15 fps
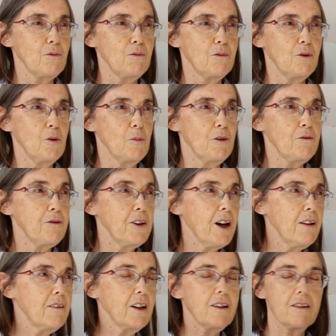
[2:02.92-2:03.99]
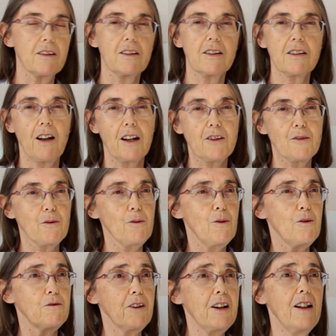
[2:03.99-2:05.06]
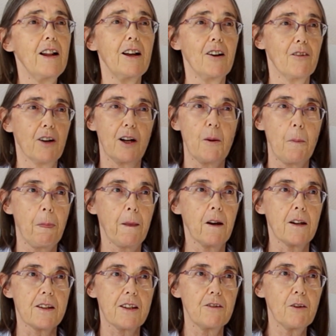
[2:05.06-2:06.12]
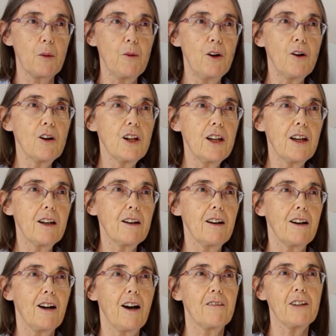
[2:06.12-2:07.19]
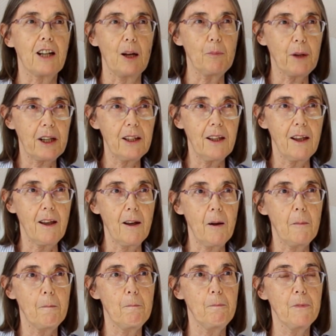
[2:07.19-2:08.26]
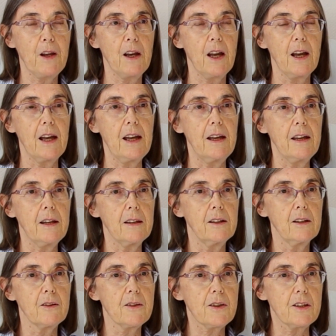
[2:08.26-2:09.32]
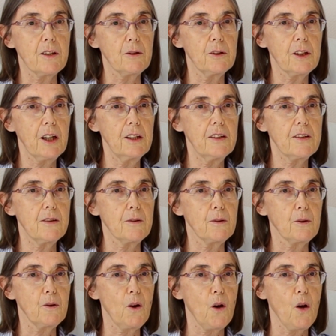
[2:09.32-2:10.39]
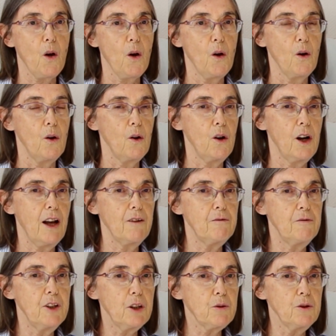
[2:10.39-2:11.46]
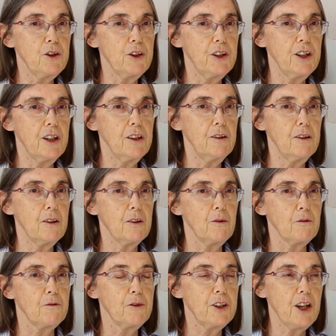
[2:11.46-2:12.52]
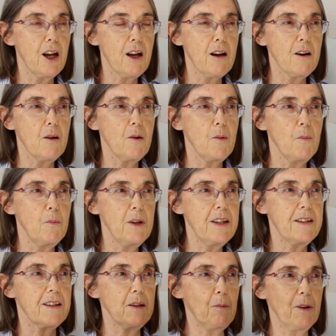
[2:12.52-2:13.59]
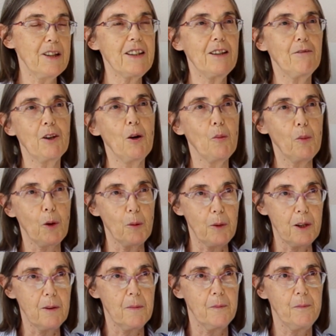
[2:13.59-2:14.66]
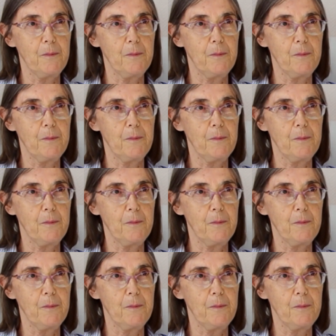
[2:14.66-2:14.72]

ou comment faire avec ses distractions. Enfin, voilà, c'est vraiment en lien avec la prière. Et dans ces retraites, euh, la vie quotidienne vient, mais c'est pas ce qui vient en premier.